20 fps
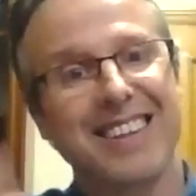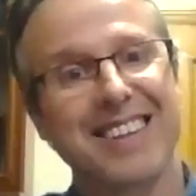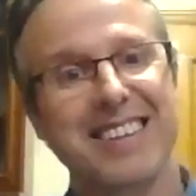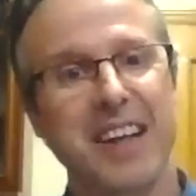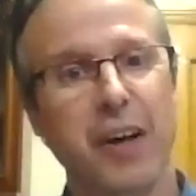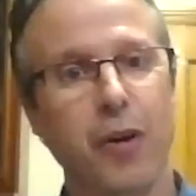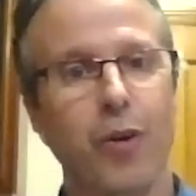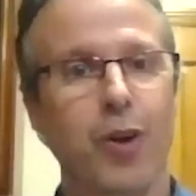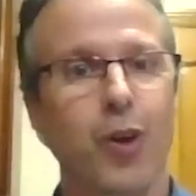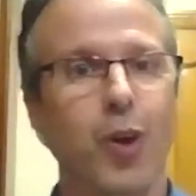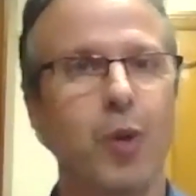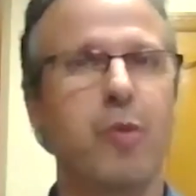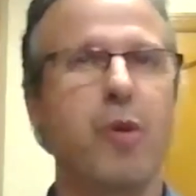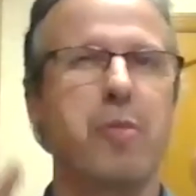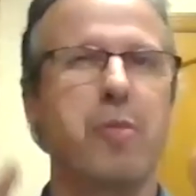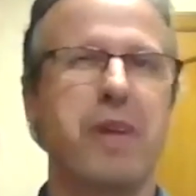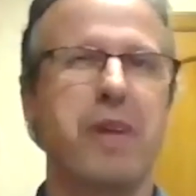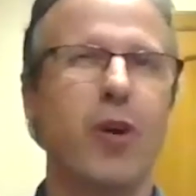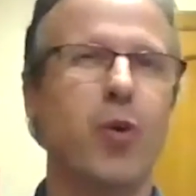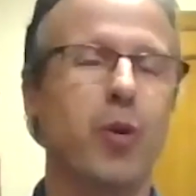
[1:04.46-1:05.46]
de acuerdo como
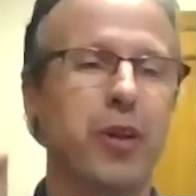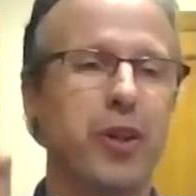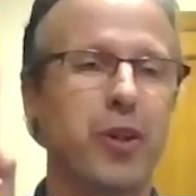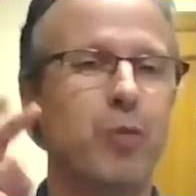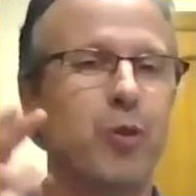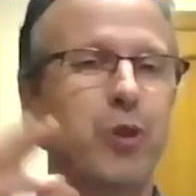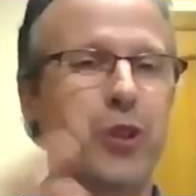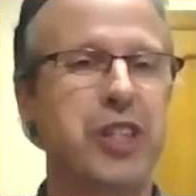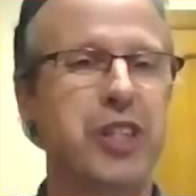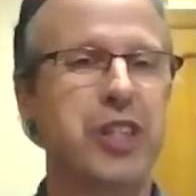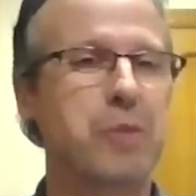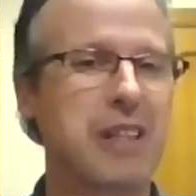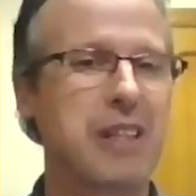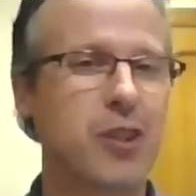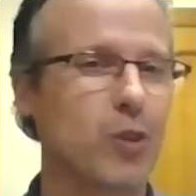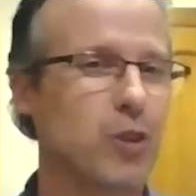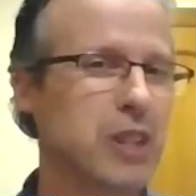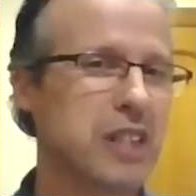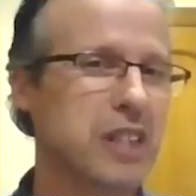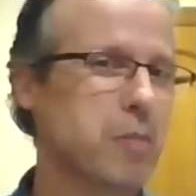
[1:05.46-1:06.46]
me ha ocurrido muchísimas
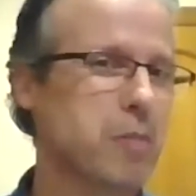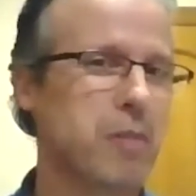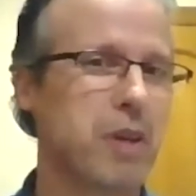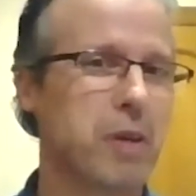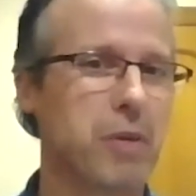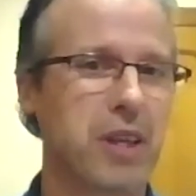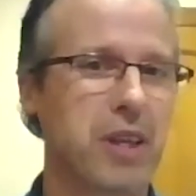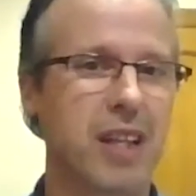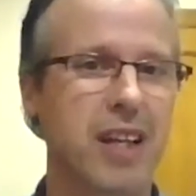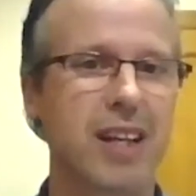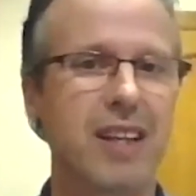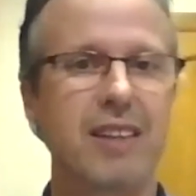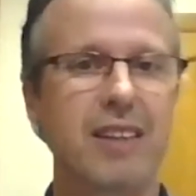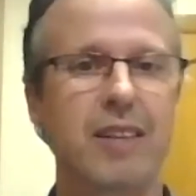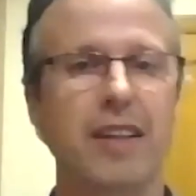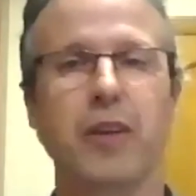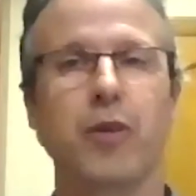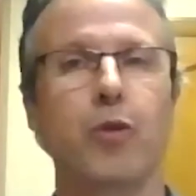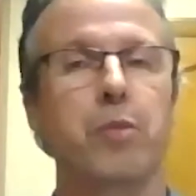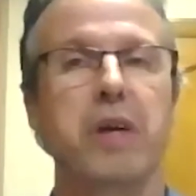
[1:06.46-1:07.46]
cosas en mi vida,
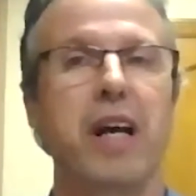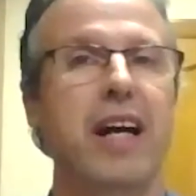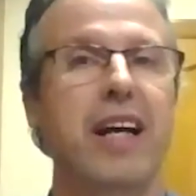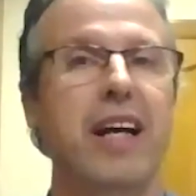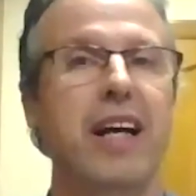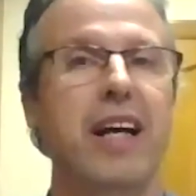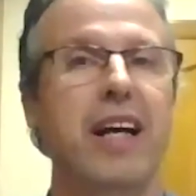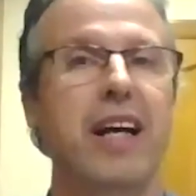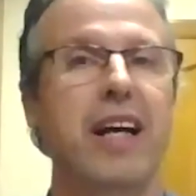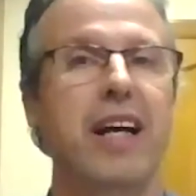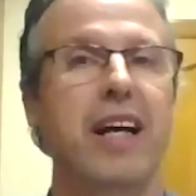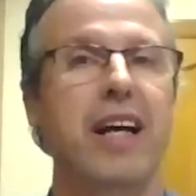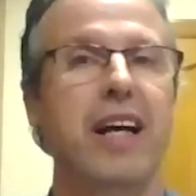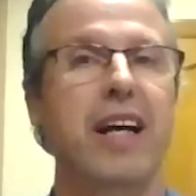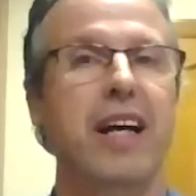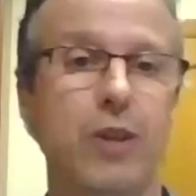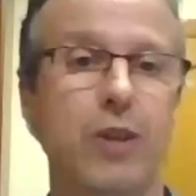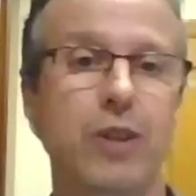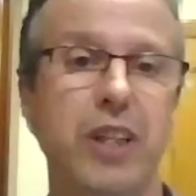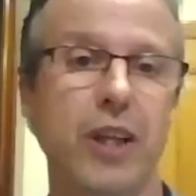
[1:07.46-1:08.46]
en un viaje a Estados
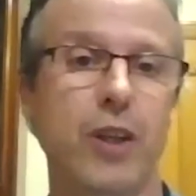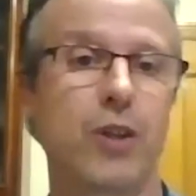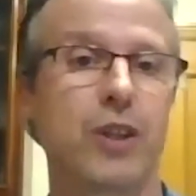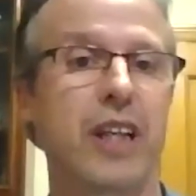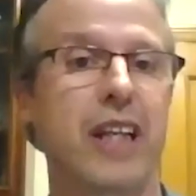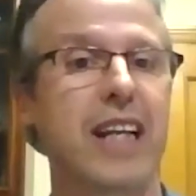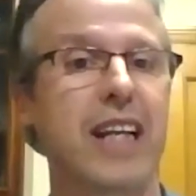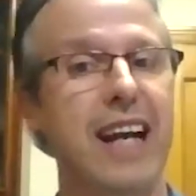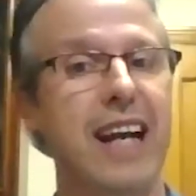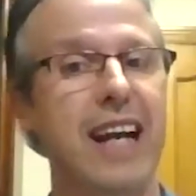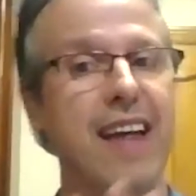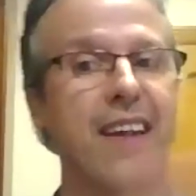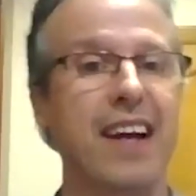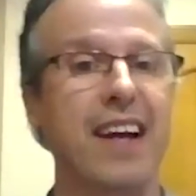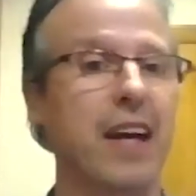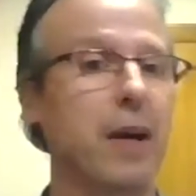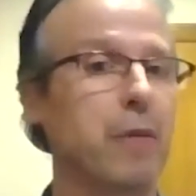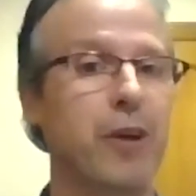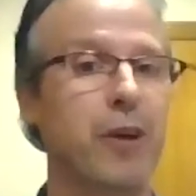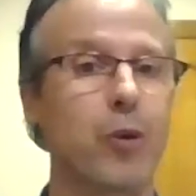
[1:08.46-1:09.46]
Unidos que no tenía nada
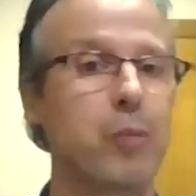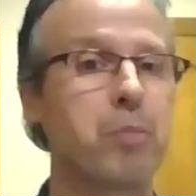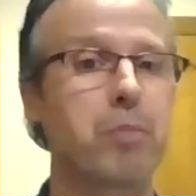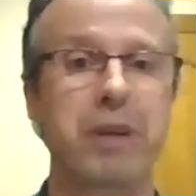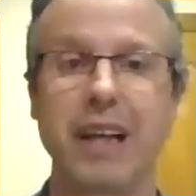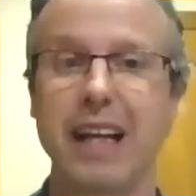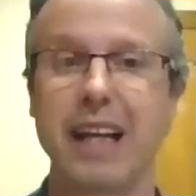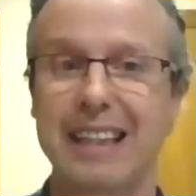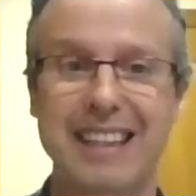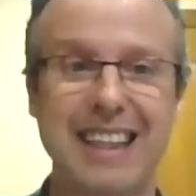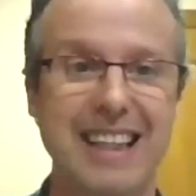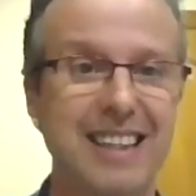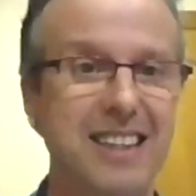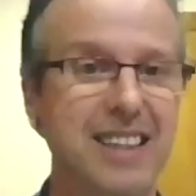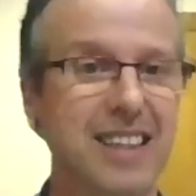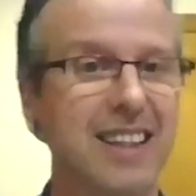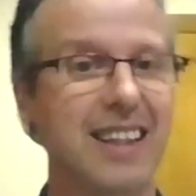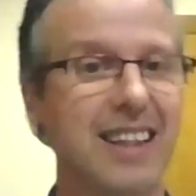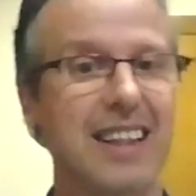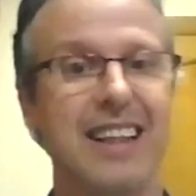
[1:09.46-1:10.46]
que ver con pilates